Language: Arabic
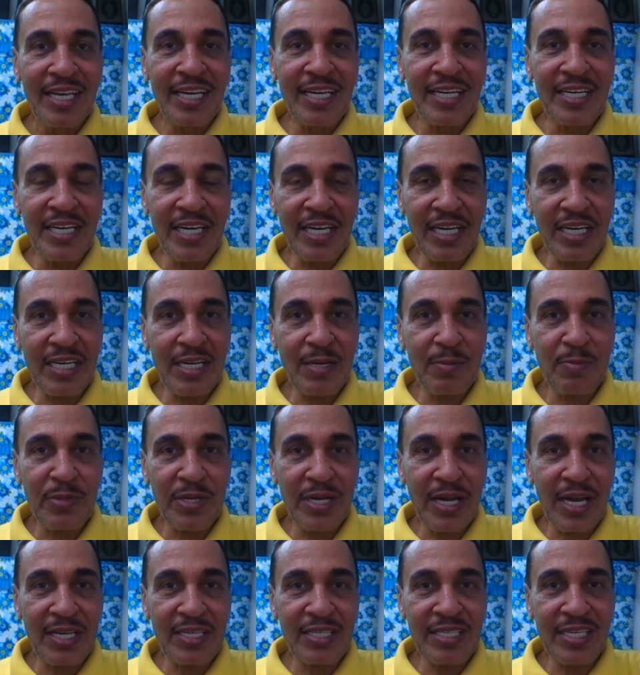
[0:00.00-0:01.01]
ان احنا
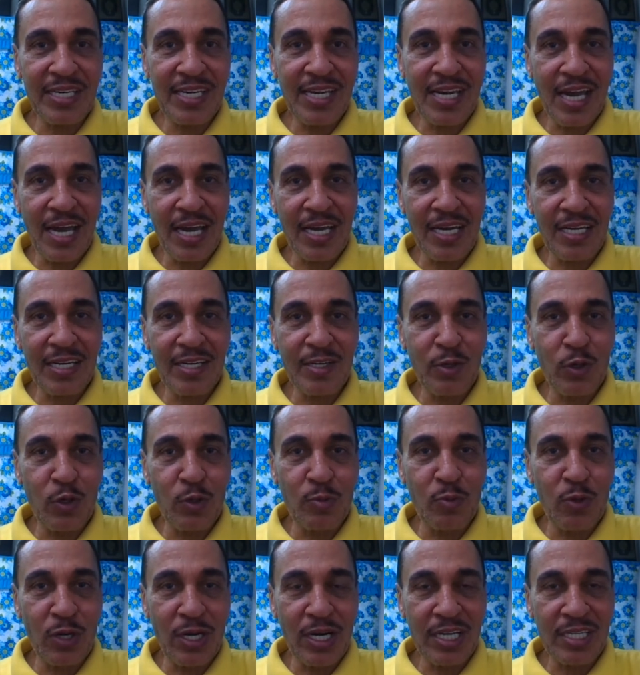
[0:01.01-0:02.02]
عايزين نعالج
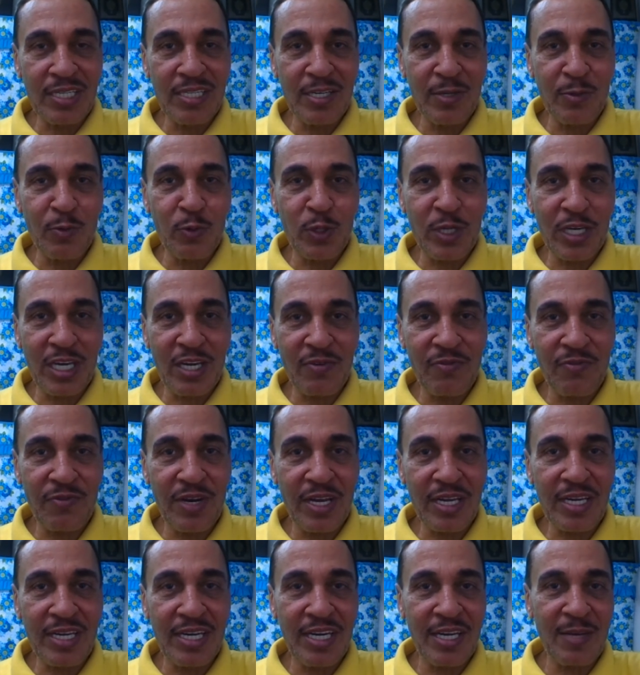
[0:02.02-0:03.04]
يوم ولا اتنين وتخف
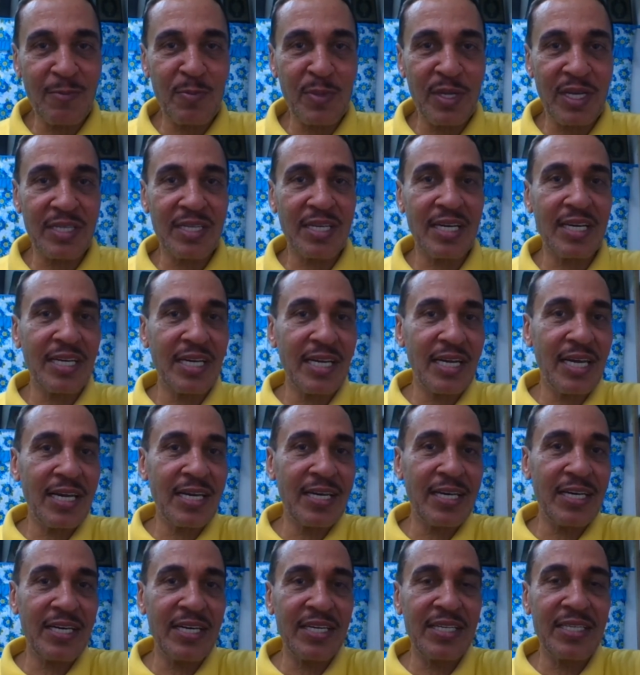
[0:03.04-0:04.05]
لكن هي بتحتاج
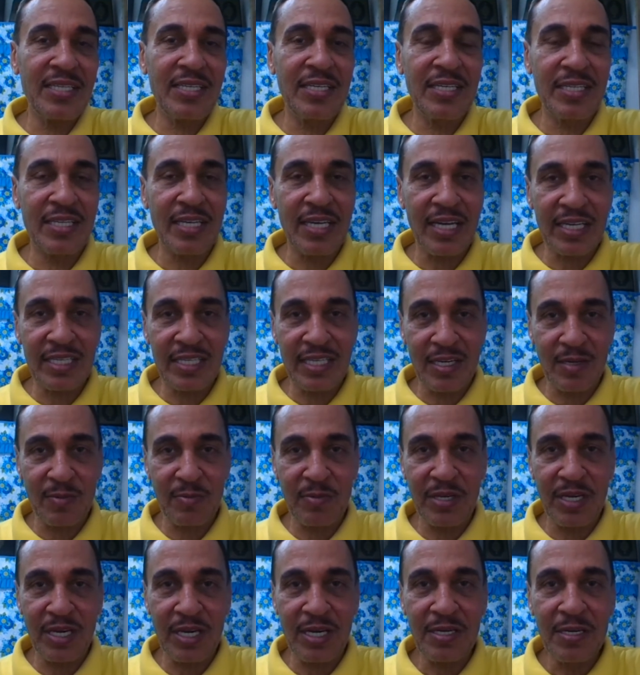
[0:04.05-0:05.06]
علاج عده
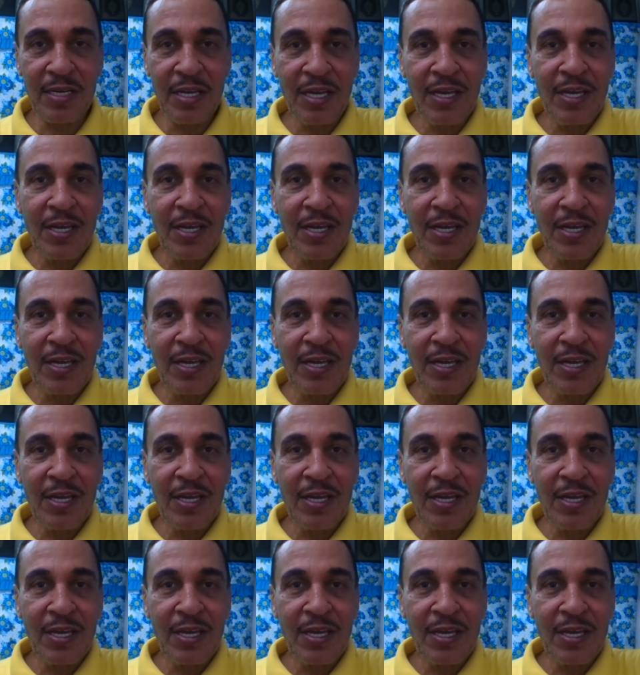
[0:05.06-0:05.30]
اسابيع